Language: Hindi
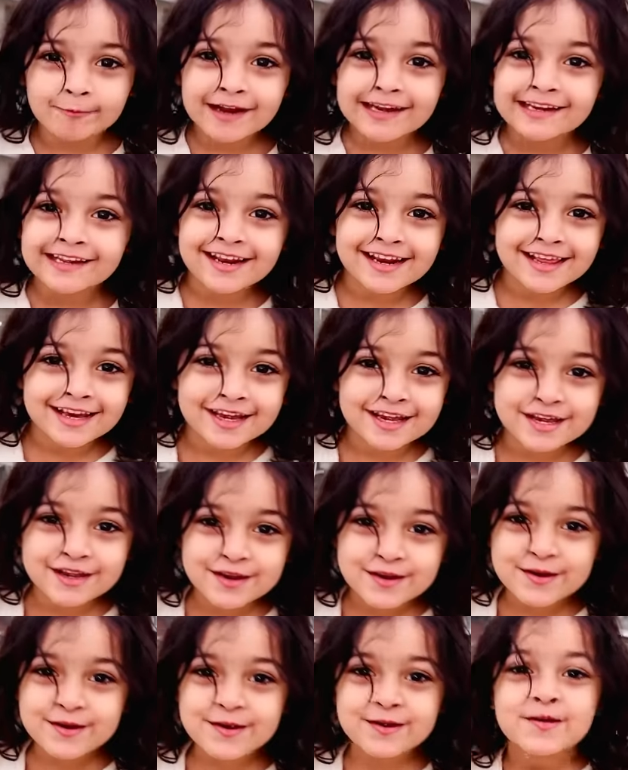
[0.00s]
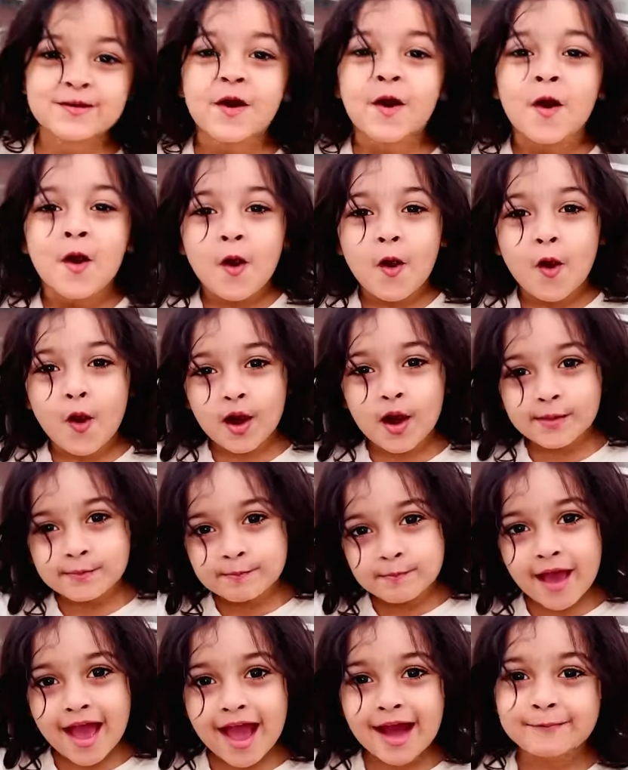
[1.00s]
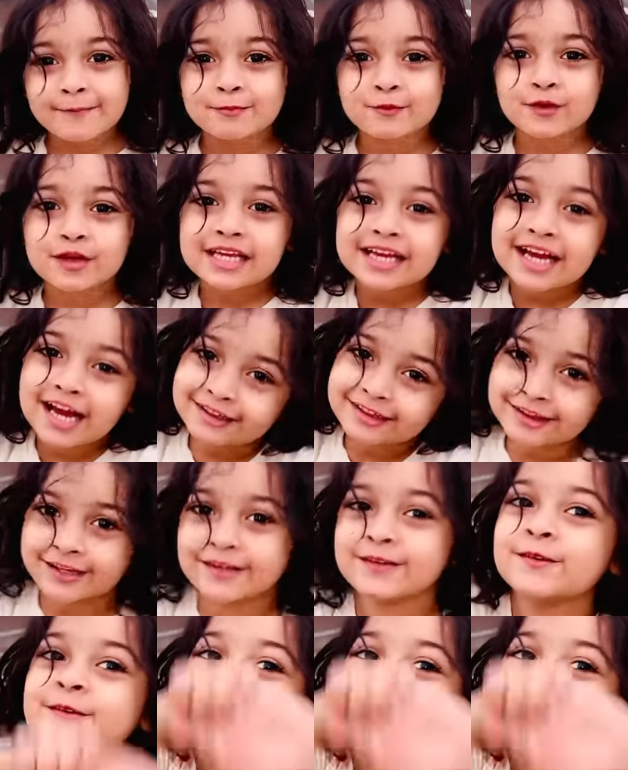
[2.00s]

पढ़ने लगी हूँ और मैं आपको दिखाती हूँ